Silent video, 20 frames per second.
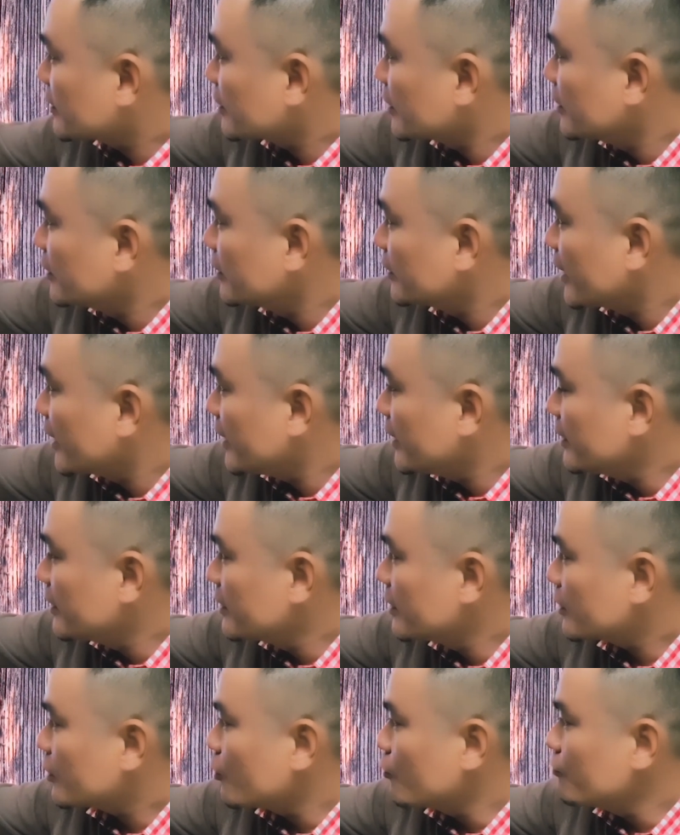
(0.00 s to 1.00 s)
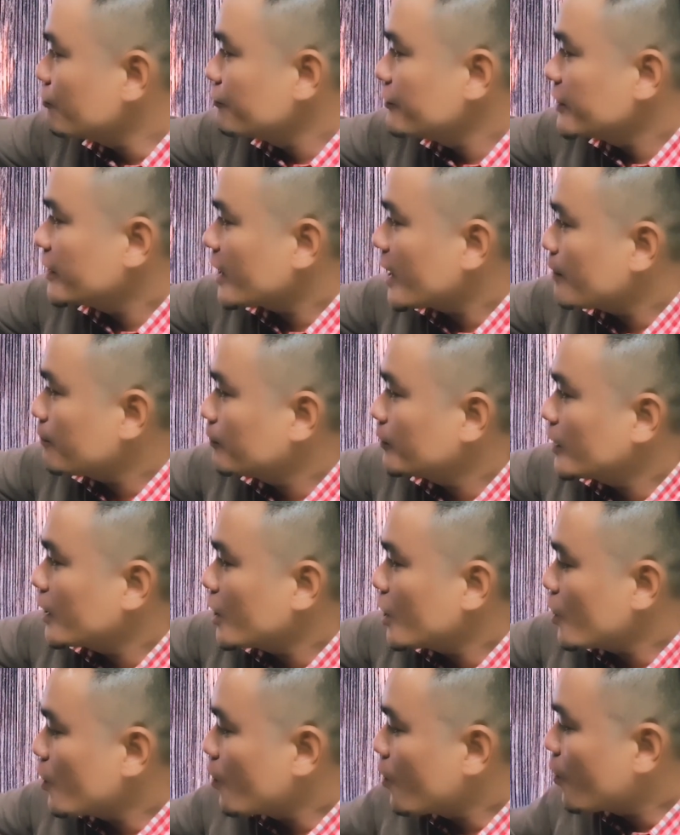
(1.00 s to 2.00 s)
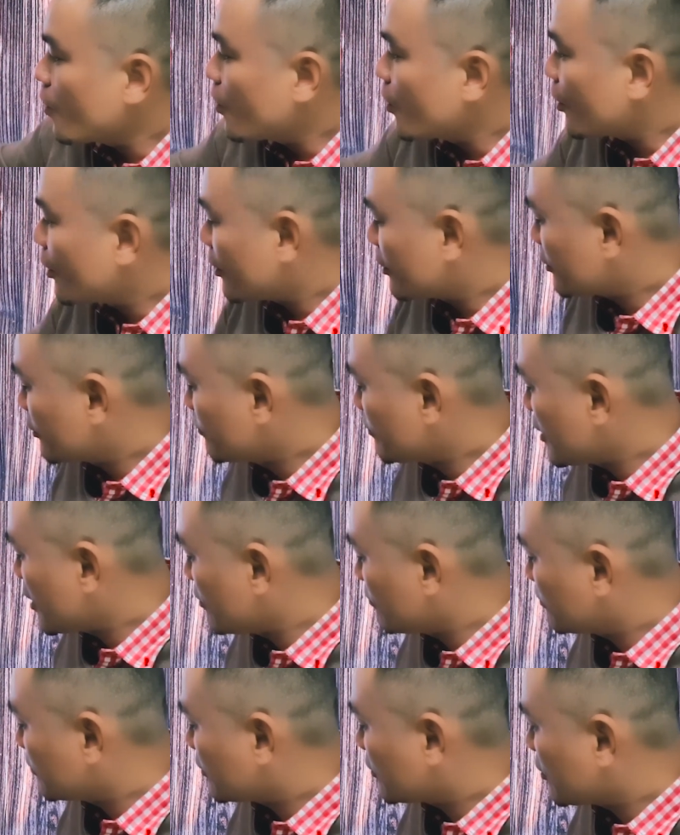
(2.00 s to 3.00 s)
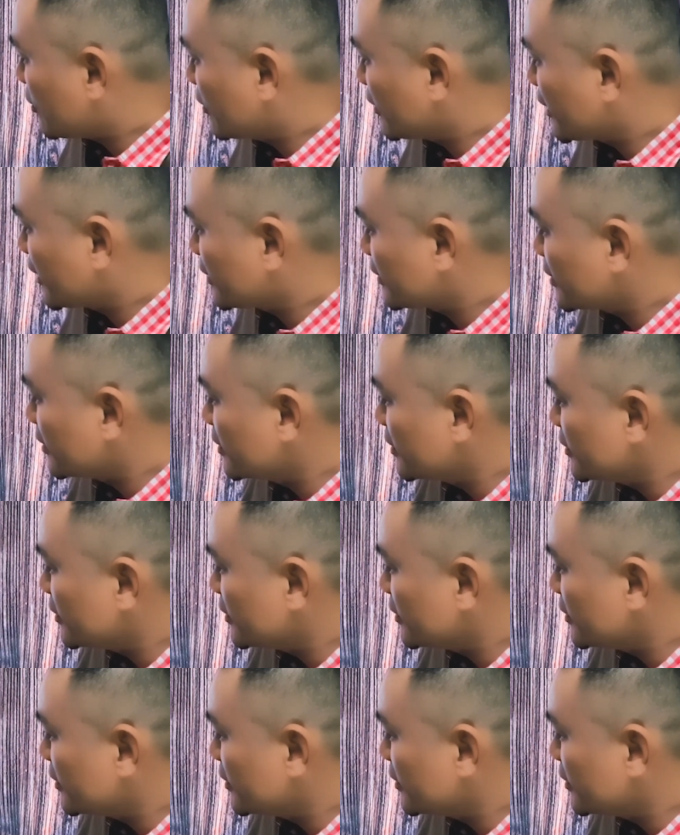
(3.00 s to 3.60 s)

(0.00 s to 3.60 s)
cái từ này đó cũng phiên âm là or, đúng không? Còn cái